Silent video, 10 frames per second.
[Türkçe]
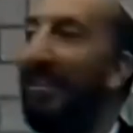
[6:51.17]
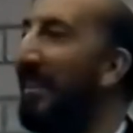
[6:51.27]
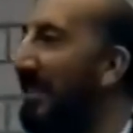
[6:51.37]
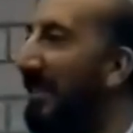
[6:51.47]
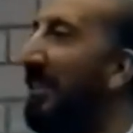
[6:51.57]

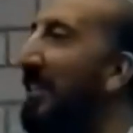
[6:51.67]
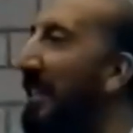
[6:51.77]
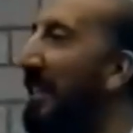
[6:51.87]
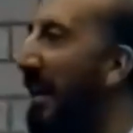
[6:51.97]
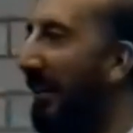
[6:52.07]
Millet sizi
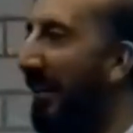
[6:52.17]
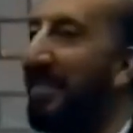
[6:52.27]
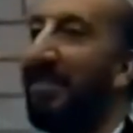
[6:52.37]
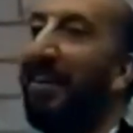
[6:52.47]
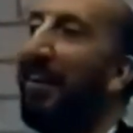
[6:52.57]
tiye alır
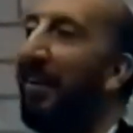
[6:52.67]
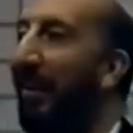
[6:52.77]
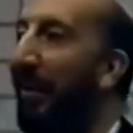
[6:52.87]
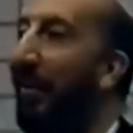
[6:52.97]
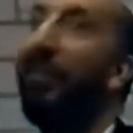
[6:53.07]
ha
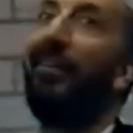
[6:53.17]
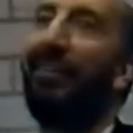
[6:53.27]
sakallı.